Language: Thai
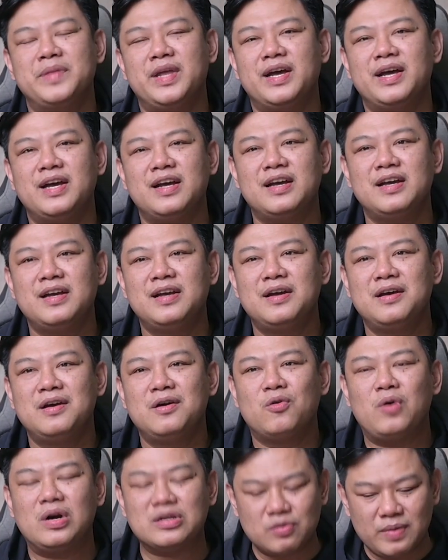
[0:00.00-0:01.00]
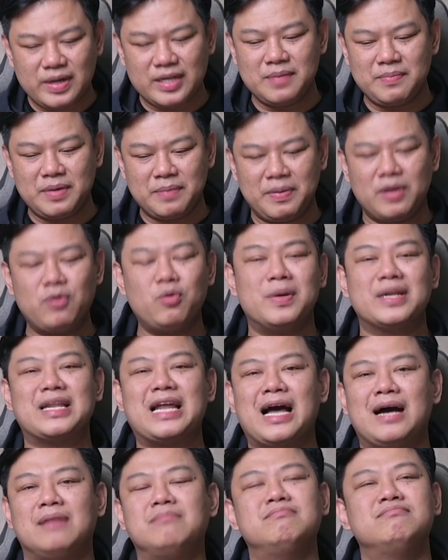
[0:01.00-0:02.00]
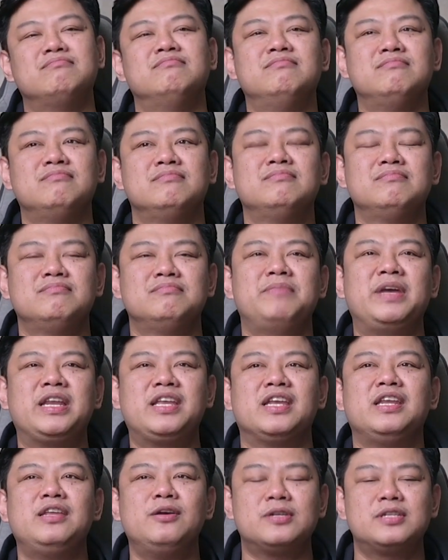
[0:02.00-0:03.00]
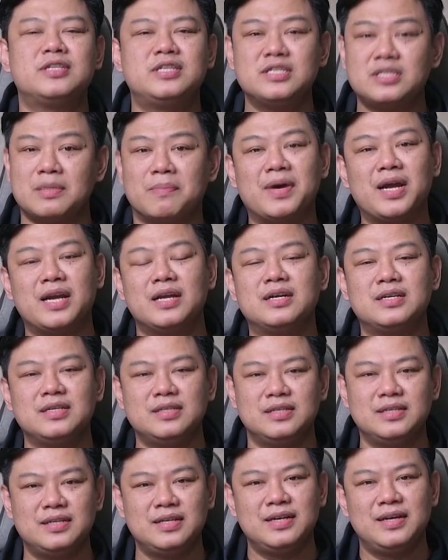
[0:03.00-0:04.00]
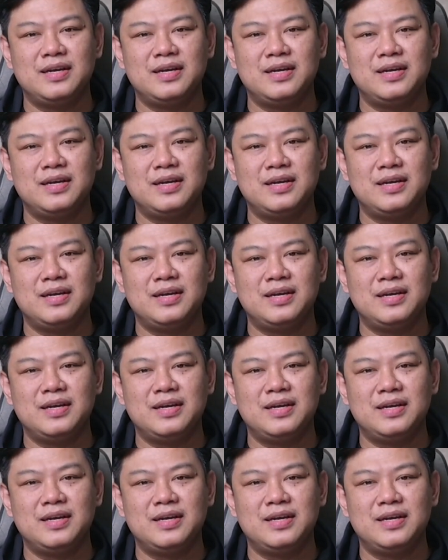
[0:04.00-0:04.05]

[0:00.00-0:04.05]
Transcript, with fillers: นะฮะความสำเร็จที่มันเป็นรูปธรรมเป็นกิจยศที่สำคัญก็คือ